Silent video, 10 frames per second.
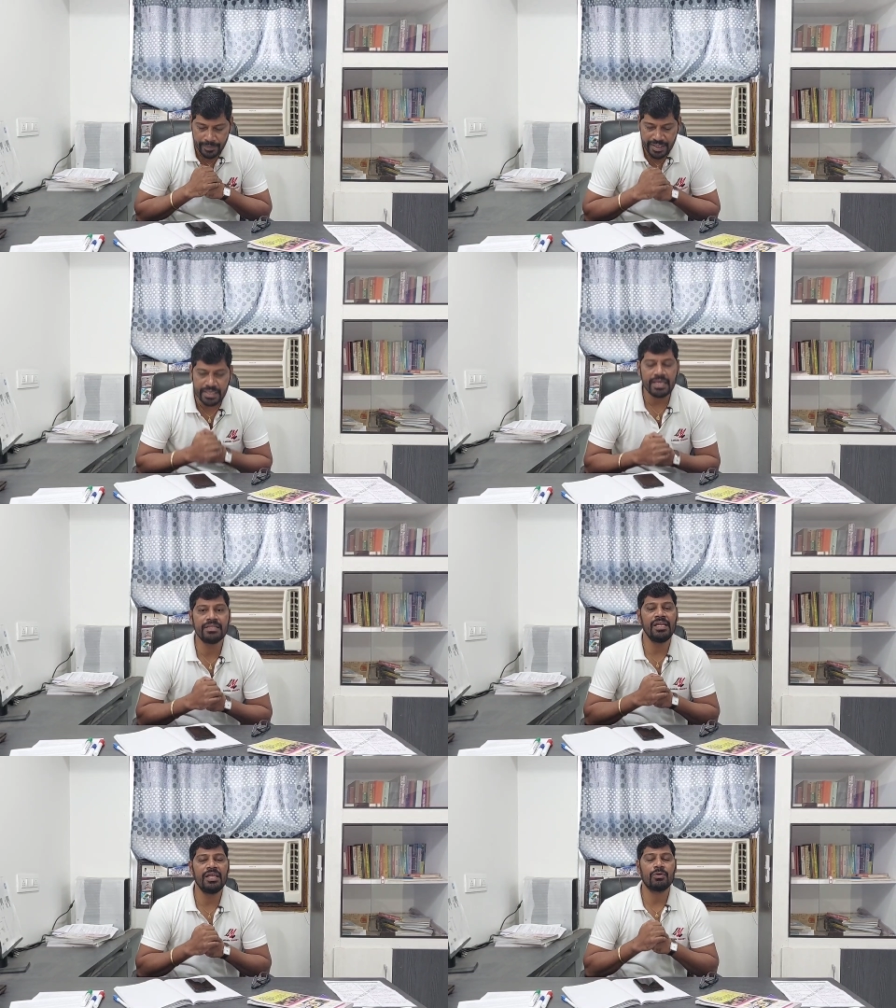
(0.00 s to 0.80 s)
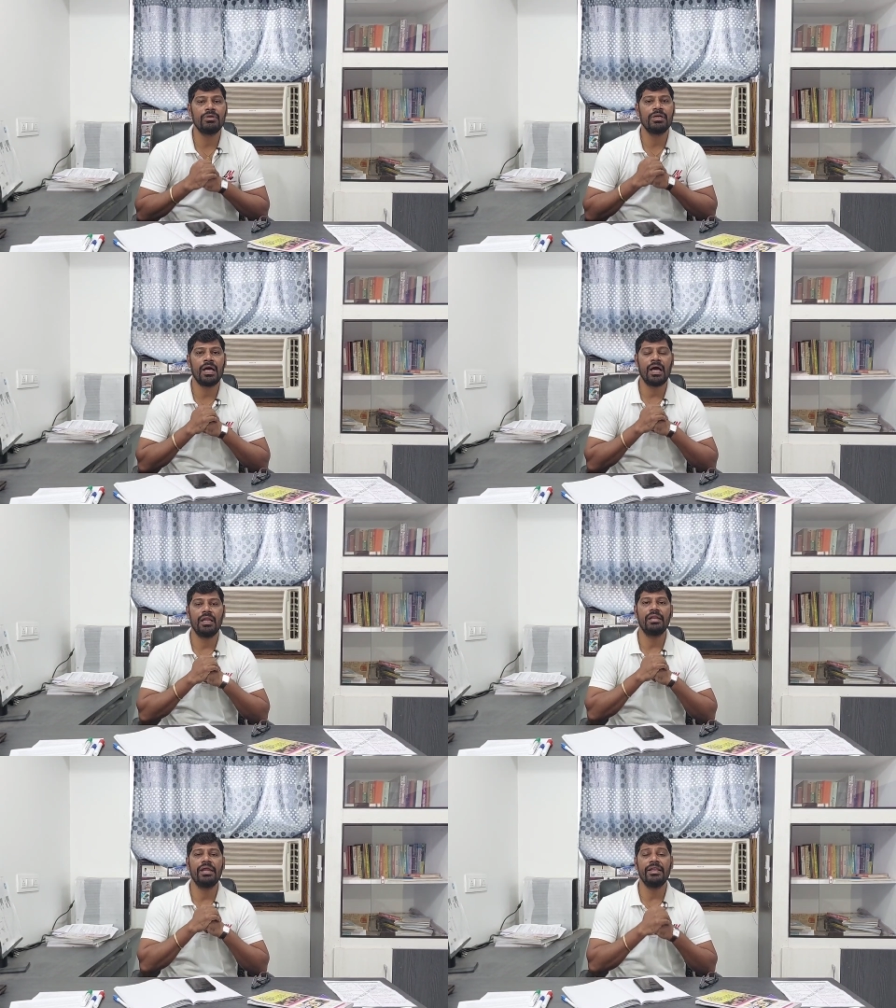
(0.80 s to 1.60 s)
మీకే తెలియకుండా
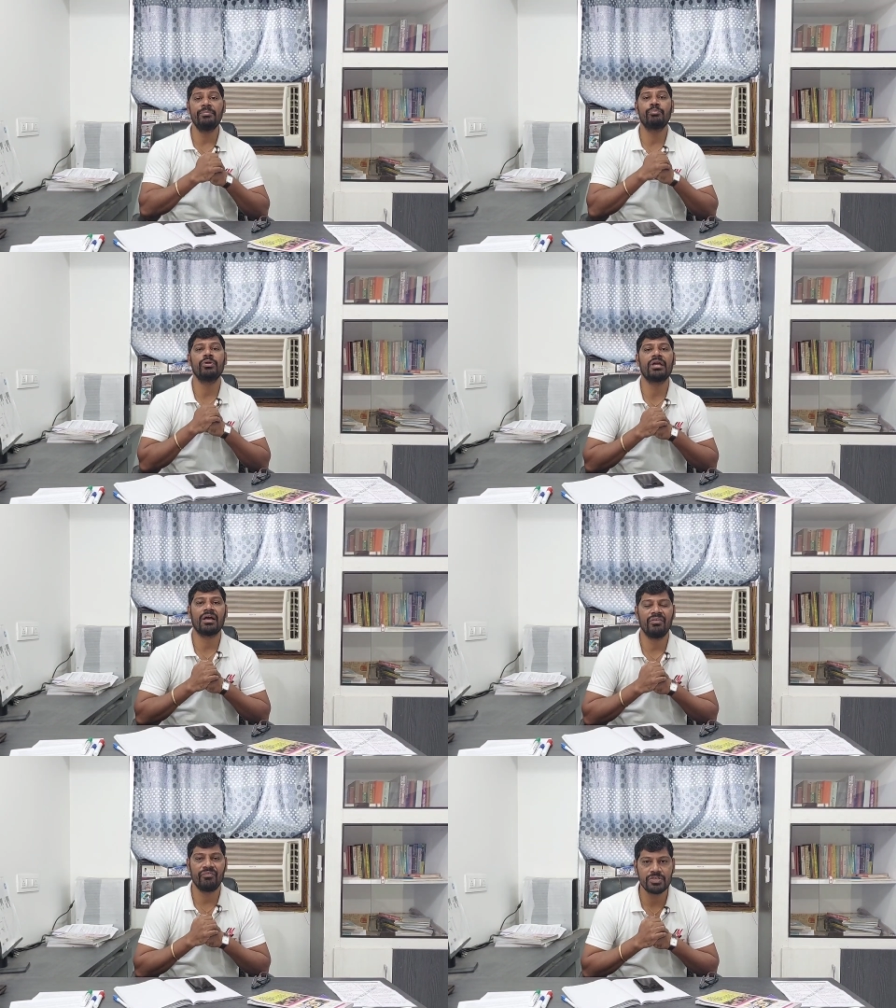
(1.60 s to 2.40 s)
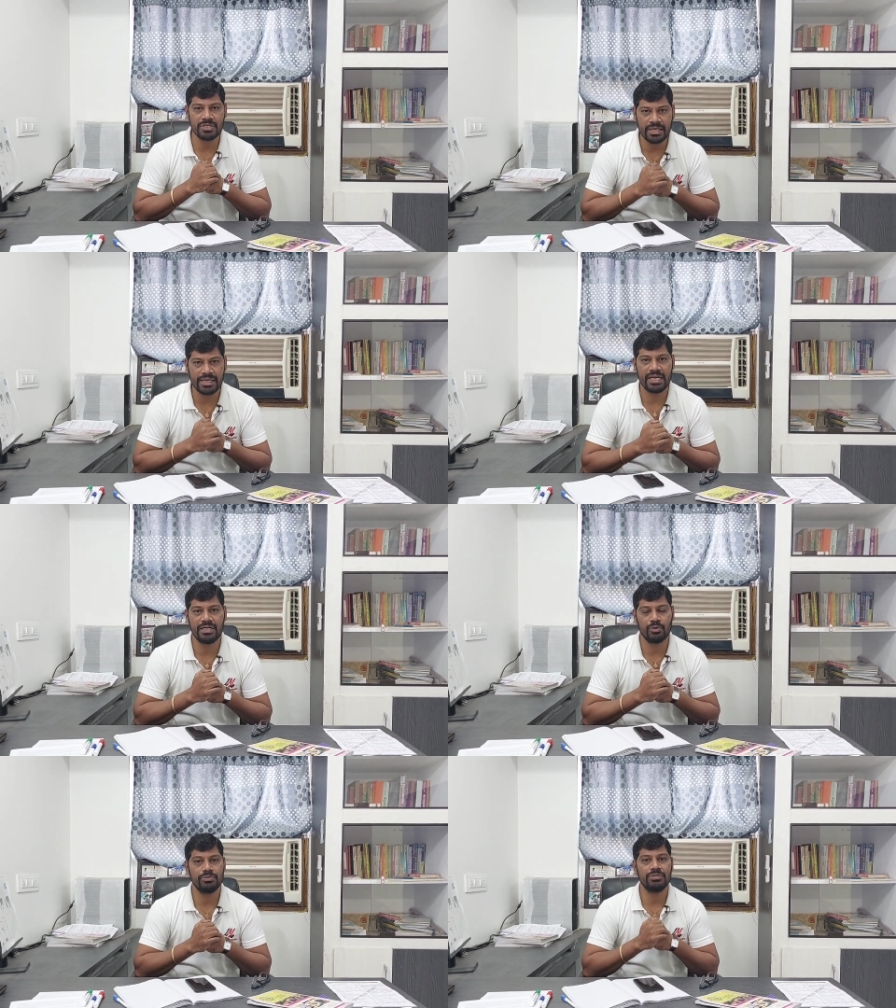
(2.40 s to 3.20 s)
లేనిపోని కన్ఫ్యూషన్
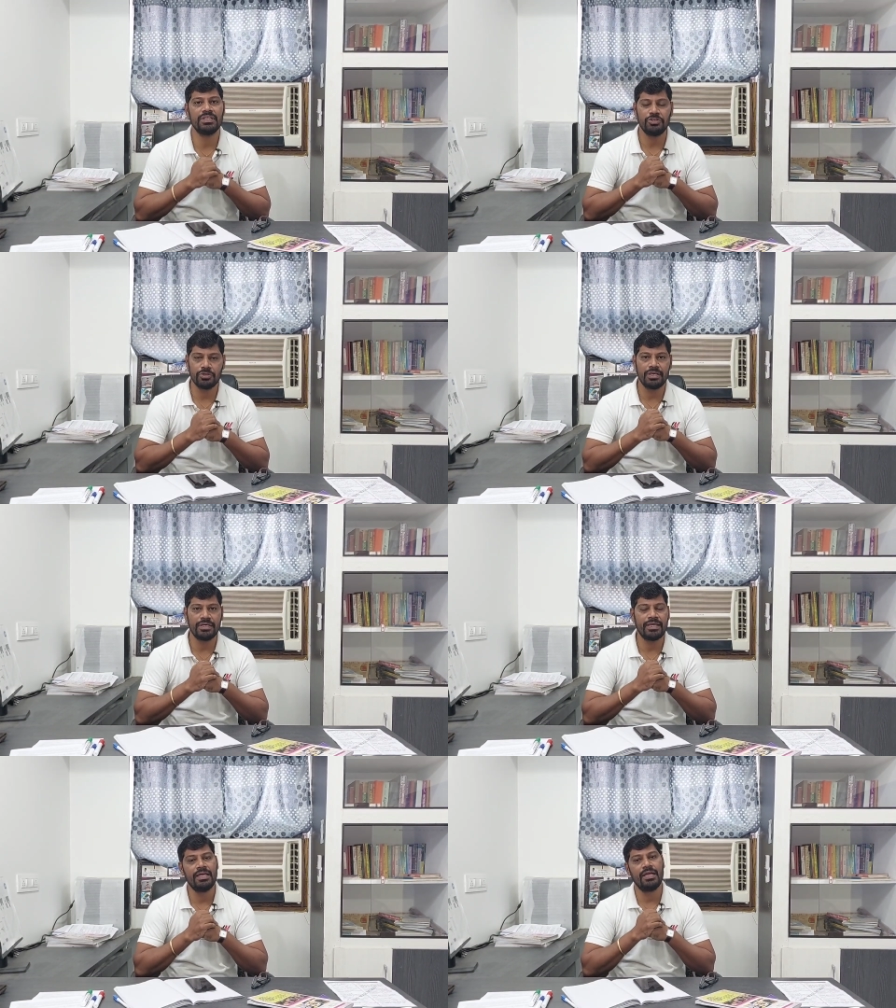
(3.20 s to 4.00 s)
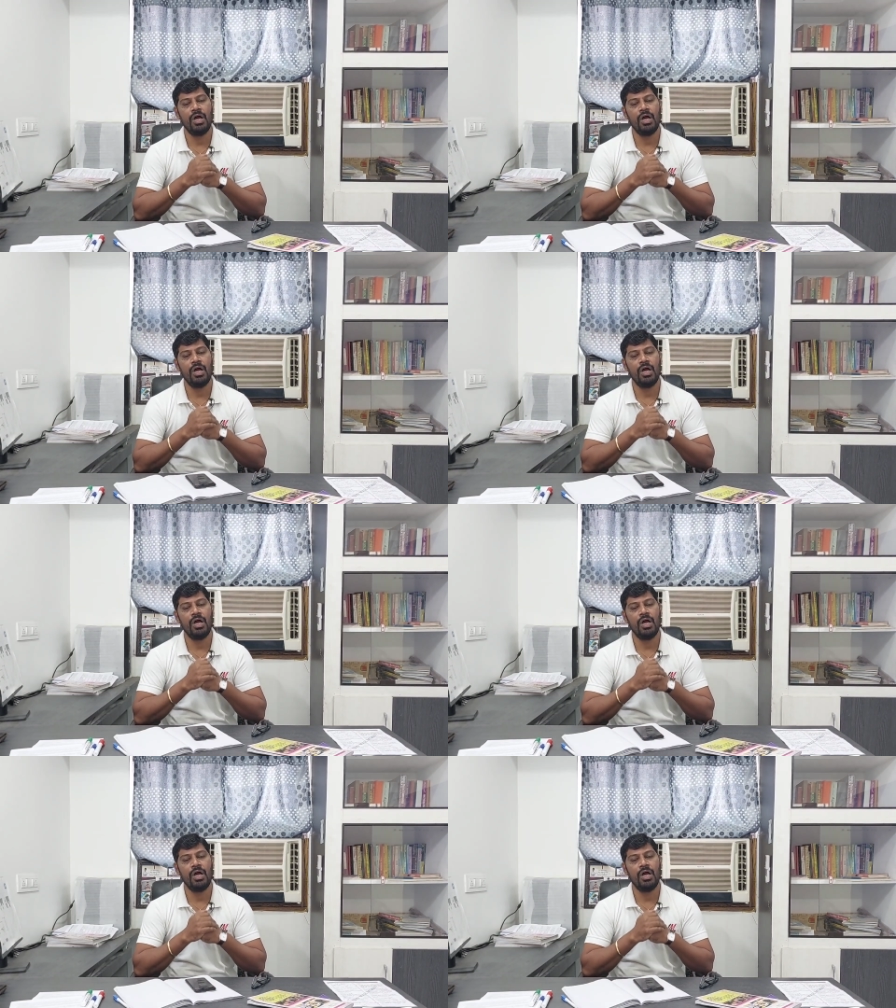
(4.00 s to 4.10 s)
క్రియేట్ అవుతుంది ఎందుకంటే